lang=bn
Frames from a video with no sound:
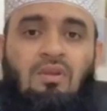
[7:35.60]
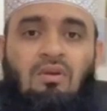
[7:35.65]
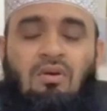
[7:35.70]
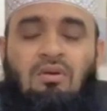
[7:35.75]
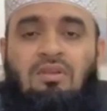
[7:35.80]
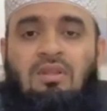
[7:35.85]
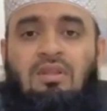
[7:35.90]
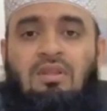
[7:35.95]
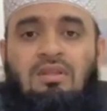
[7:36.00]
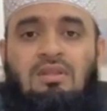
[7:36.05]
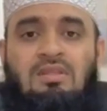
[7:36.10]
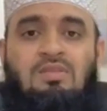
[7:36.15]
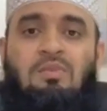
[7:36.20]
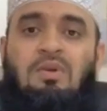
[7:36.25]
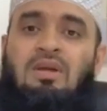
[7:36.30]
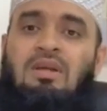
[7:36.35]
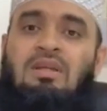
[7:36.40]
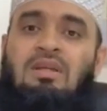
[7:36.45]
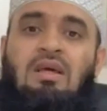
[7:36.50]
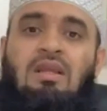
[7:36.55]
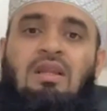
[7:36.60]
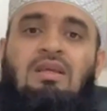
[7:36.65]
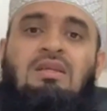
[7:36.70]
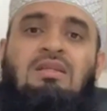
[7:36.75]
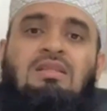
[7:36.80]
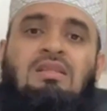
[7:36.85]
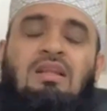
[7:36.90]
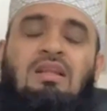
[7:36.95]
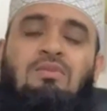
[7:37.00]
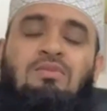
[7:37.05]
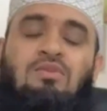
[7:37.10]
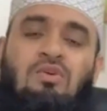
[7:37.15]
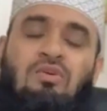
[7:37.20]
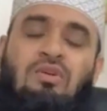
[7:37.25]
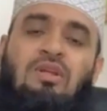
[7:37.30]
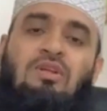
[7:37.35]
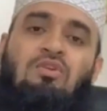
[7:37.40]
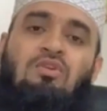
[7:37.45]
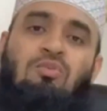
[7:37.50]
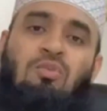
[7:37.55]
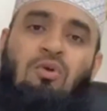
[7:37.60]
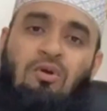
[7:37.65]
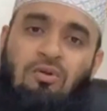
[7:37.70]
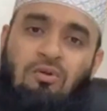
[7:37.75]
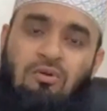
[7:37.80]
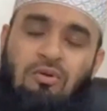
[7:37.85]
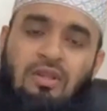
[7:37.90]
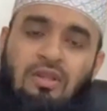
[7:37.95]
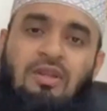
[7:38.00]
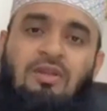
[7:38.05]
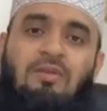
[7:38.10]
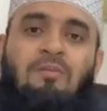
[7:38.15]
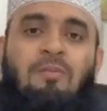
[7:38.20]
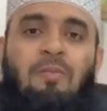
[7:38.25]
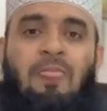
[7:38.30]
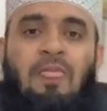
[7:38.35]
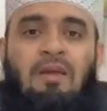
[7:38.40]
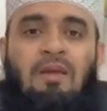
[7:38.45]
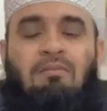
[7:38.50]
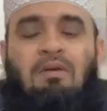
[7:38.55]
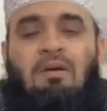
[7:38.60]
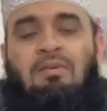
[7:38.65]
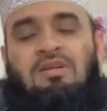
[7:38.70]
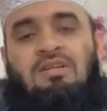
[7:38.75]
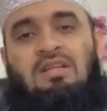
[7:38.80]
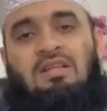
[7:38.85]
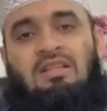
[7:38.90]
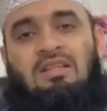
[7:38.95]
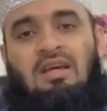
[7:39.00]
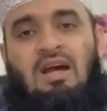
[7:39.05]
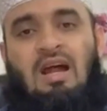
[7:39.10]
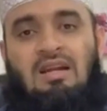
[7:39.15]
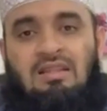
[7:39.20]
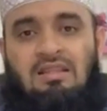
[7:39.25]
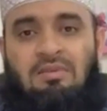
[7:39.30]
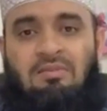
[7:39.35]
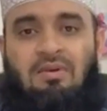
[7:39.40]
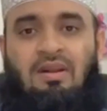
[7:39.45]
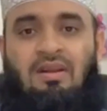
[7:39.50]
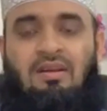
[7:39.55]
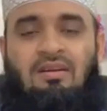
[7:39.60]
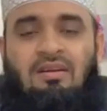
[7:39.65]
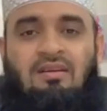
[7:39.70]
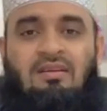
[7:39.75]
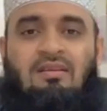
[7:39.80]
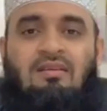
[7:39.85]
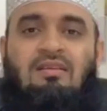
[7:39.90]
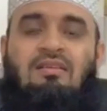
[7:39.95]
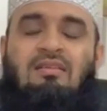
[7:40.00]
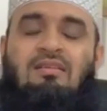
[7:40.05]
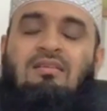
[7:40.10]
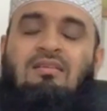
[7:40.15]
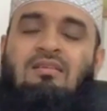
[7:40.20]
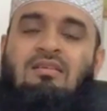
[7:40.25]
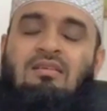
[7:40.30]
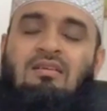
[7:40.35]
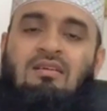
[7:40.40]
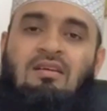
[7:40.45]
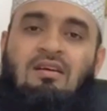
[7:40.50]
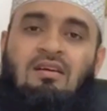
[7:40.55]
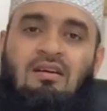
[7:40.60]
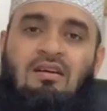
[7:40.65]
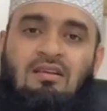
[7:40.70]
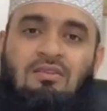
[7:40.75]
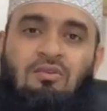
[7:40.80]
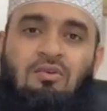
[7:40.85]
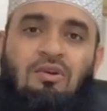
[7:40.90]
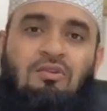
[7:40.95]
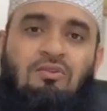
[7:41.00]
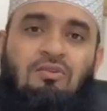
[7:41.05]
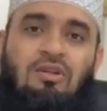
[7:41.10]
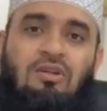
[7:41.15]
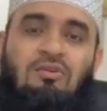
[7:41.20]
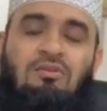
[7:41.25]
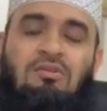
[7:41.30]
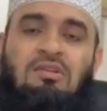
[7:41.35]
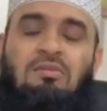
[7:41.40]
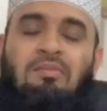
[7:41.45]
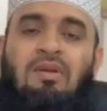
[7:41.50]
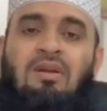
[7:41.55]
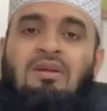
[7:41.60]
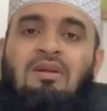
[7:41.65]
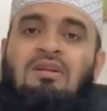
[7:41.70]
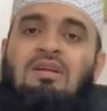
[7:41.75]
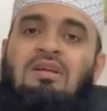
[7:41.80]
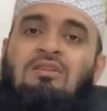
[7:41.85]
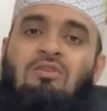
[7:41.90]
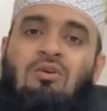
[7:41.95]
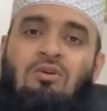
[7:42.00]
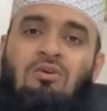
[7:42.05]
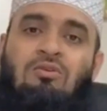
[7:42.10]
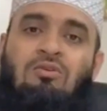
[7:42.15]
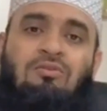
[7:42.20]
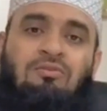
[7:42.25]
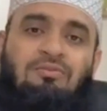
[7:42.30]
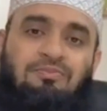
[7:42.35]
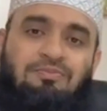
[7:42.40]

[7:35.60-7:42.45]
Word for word: অর্থাৎ ইসমাইল আলহি সালাম যখন একটু বড় হলেন বাবার সাথে হাঁটতে পারেন দৌড়াদৌড়ি করতে পারেন ঠিক তখন